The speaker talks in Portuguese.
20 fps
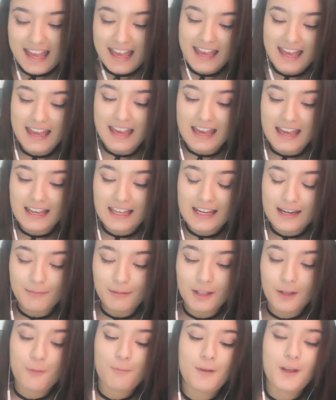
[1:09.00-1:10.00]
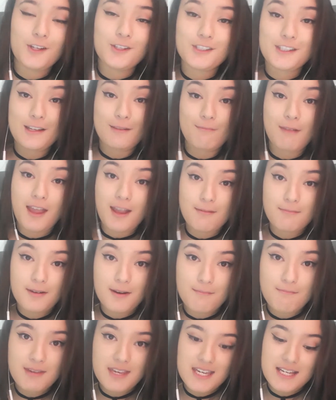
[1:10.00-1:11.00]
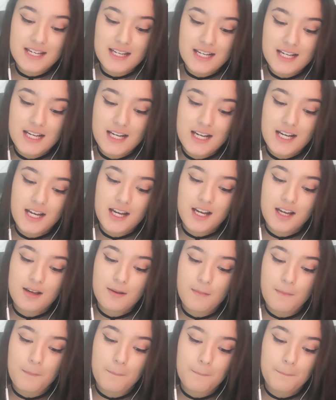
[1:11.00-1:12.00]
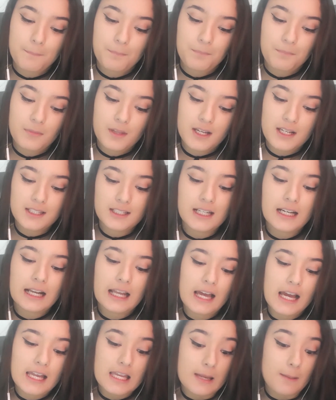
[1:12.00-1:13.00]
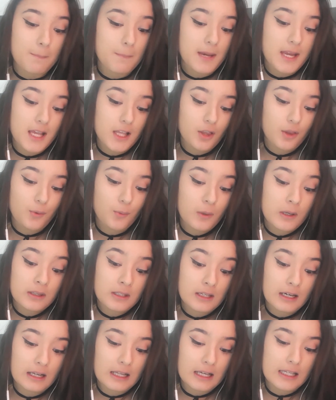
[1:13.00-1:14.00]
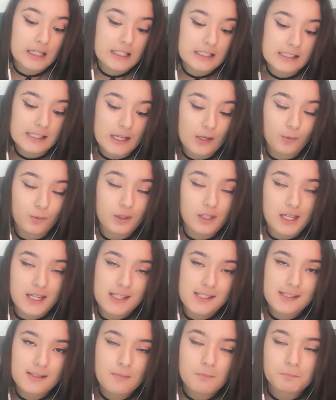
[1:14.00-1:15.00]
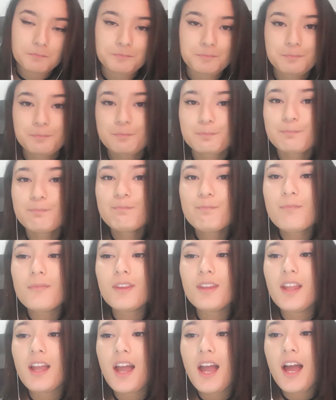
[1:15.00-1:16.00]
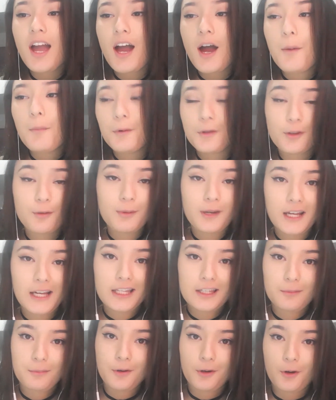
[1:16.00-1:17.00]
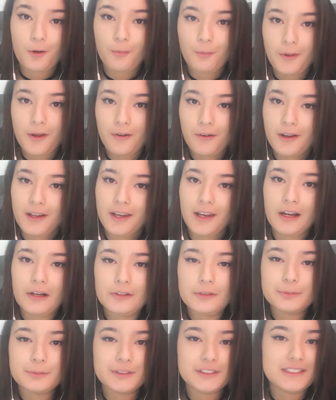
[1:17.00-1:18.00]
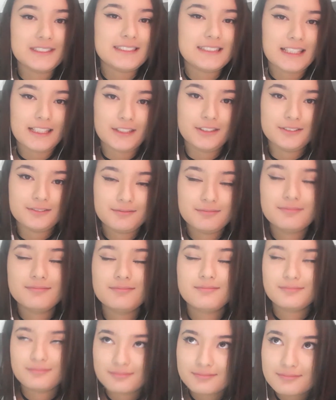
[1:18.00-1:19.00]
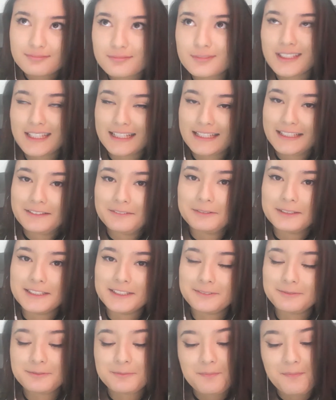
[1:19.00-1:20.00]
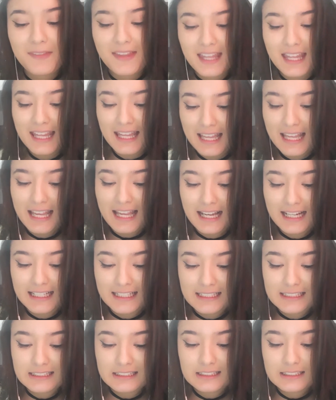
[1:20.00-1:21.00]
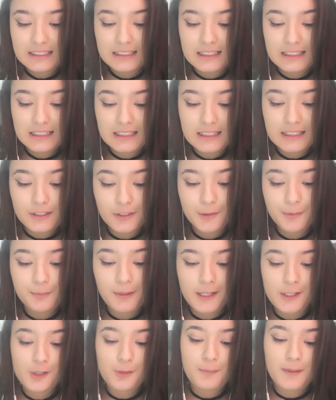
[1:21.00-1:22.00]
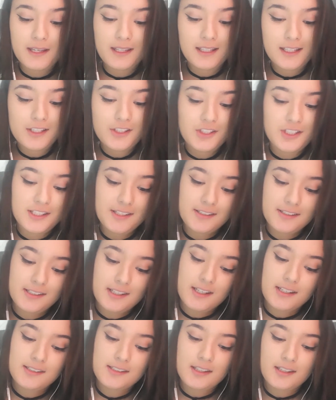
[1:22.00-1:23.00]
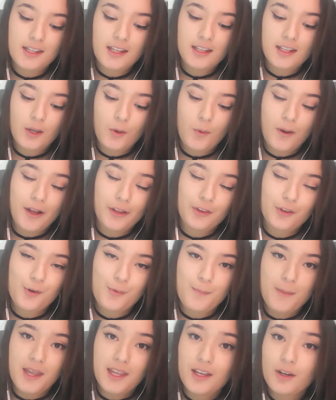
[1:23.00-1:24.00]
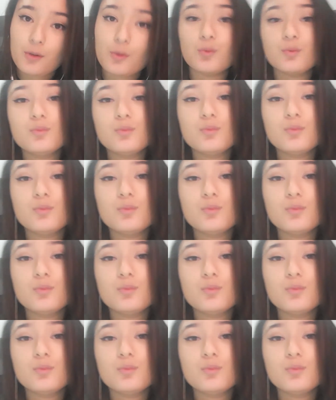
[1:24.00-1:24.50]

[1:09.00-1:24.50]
é, queria mandar um beijo também pra Bianca, underline Brito, underline 013. Muito obrigada por acompanhar o canal, amor, sério. Obrigada mesmo. Uh, um beijo pra Letícia7461.